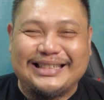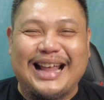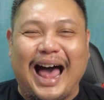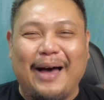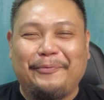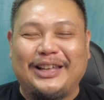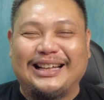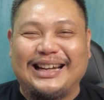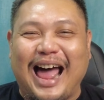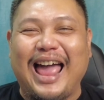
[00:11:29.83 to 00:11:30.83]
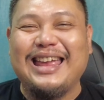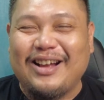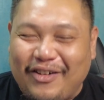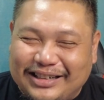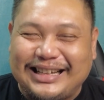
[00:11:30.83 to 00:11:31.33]
ซับสไครป์
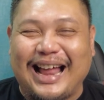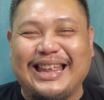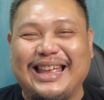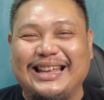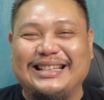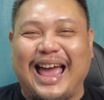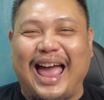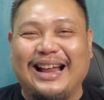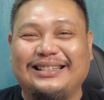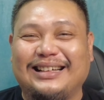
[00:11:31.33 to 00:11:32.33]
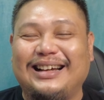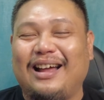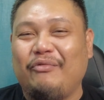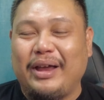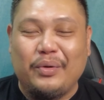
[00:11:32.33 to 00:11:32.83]
กดกระดิ่งแจ้งเตือ
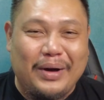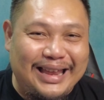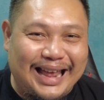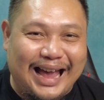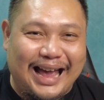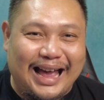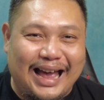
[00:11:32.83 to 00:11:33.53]
นไว้ด้วยนะ